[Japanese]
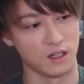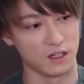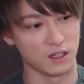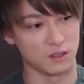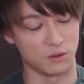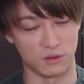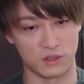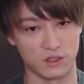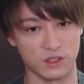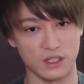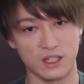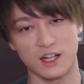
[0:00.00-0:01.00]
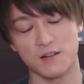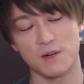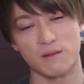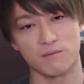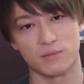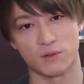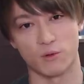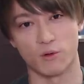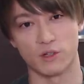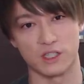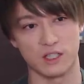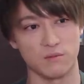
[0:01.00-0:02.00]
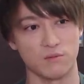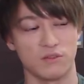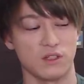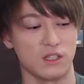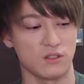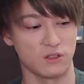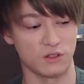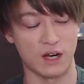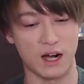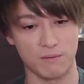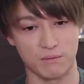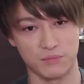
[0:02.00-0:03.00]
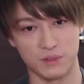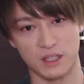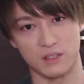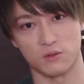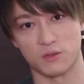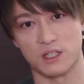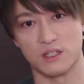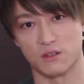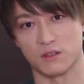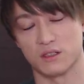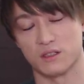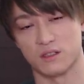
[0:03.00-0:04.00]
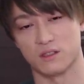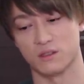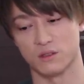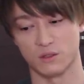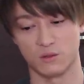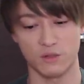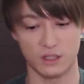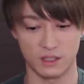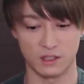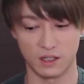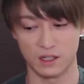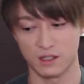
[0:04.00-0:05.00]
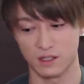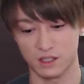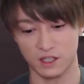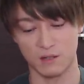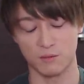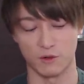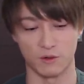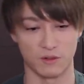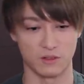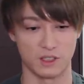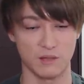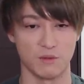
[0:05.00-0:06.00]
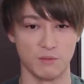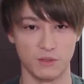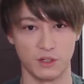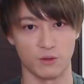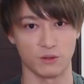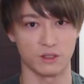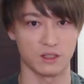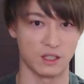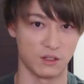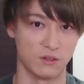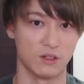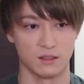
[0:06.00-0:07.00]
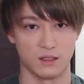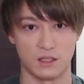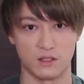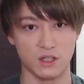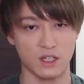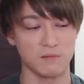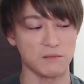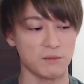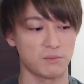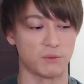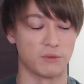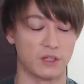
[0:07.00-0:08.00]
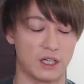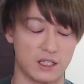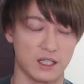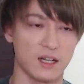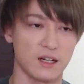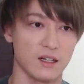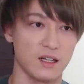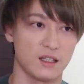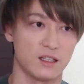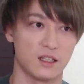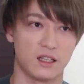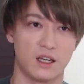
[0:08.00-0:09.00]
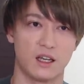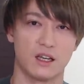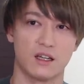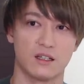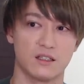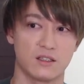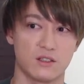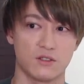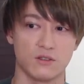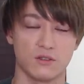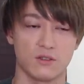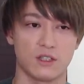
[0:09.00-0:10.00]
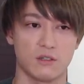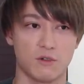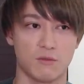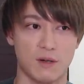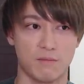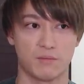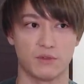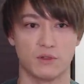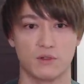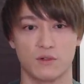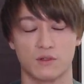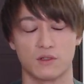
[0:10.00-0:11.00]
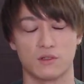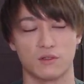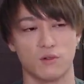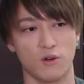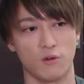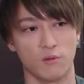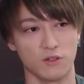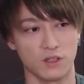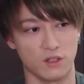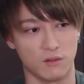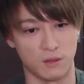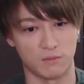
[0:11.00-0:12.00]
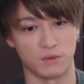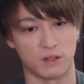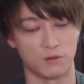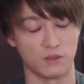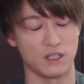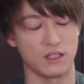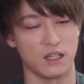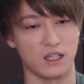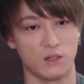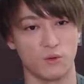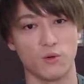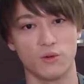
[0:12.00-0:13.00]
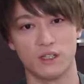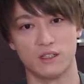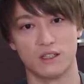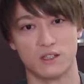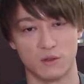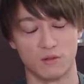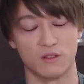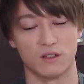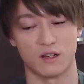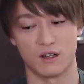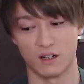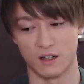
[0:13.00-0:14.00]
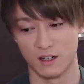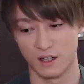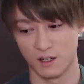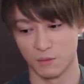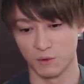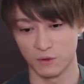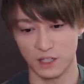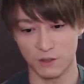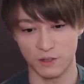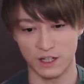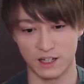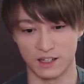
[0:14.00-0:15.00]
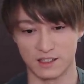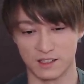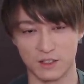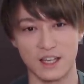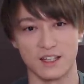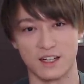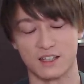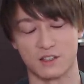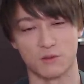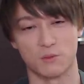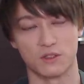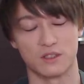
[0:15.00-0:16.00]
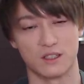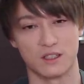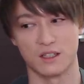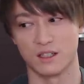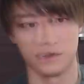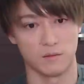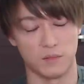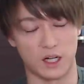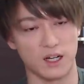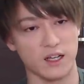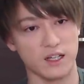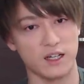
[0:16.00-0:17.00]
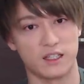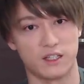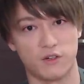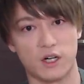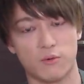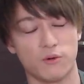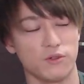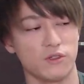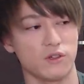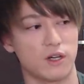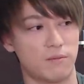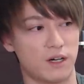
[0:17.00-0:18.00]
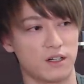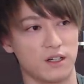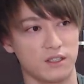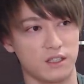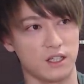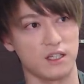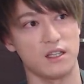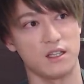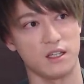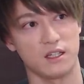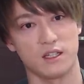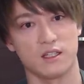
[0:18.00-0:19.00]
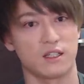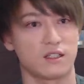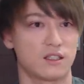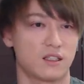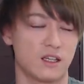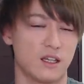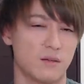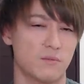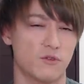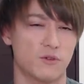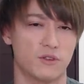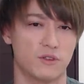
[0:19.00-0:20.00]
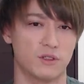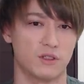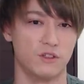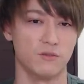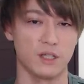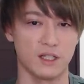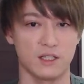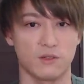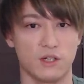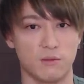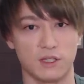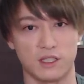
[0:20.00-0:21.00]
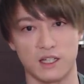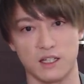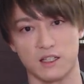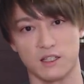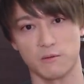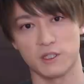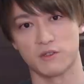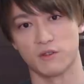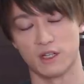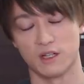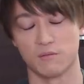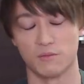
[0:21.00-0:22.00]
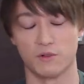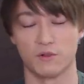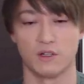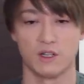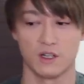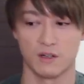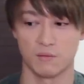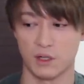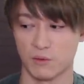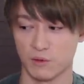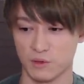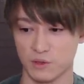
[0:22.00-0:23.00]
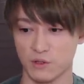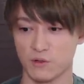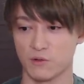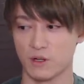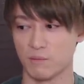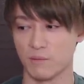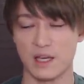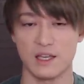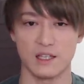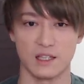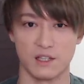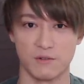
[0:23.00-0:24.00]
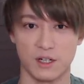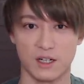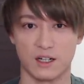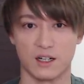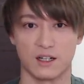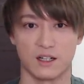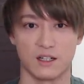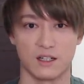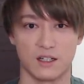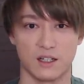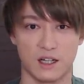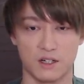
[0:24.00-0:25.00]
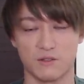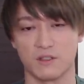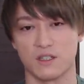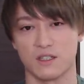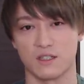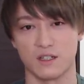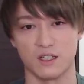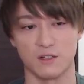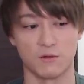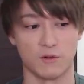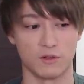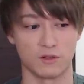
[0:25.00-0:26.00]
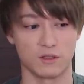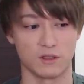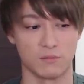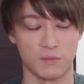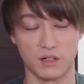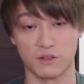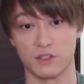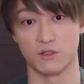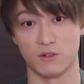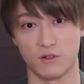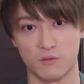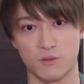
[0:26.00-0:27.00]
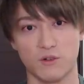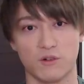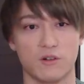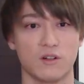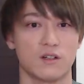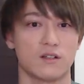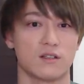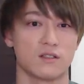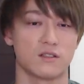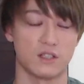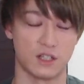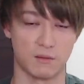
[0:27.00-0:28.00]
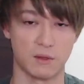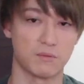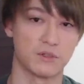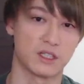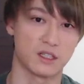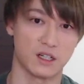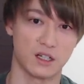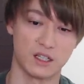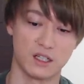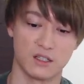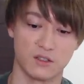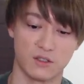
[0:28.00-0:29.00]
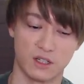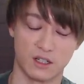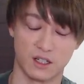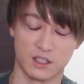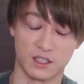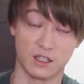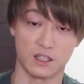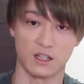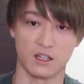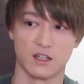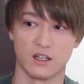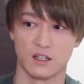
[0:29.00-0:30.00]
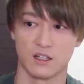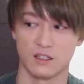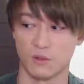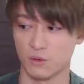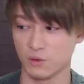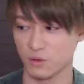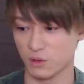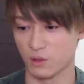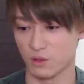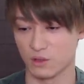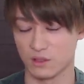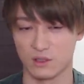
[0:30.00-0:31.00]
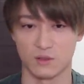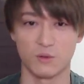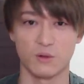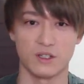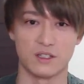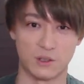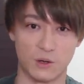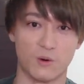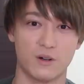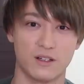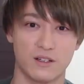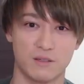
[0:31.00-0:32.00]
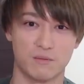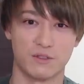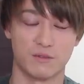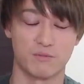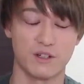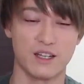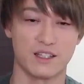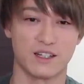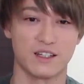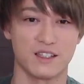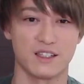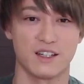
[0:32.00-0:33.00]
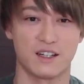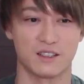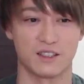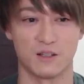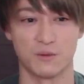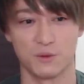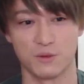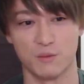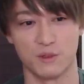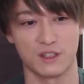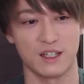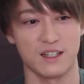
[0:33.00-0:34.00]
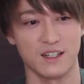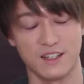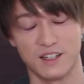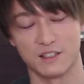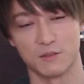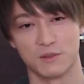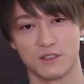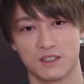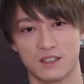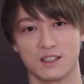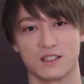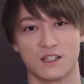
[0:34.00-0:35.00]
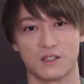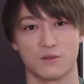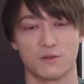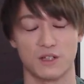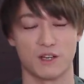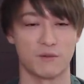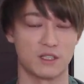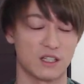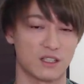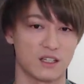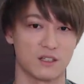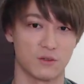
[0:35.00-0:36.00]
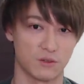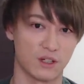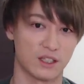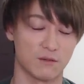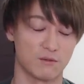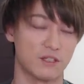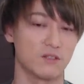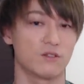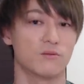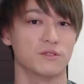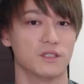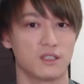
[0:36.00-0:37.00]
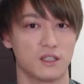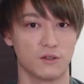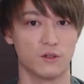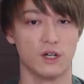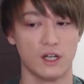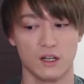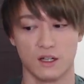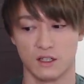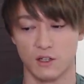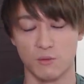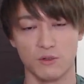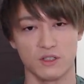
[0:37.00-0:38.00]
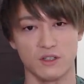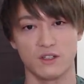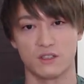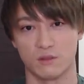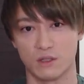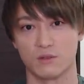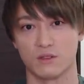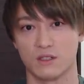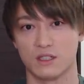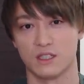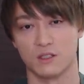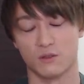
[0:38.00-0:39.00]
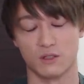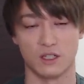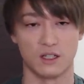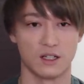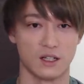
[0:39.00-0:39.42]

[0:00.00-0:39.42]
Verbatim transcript: その追加マップと新武器のそのアップデートの頻度がすごいんですね。しかも全部無料っていう。で、追加マップもね、さん連でね、中規模マップのすごい面白いマップ個人的に多いんですよ。だからモダンオフェアすげえなと思ってて、まあ、海外ではウォーゾーンが爆発的に人気になってて、もう有名なストリーマー全員やってますよね。もう、まあ、ウォーゾーンはメインではあるんですが、でもマルチ方も追加マップしっかり追加してて、いや本当すごいんですよ。プレイされてない方は本当もったいないなと思ってて、最初の方にやめちゃった人とか多分いると思うんですけど、いや面白いですよね、普通に シーオーディー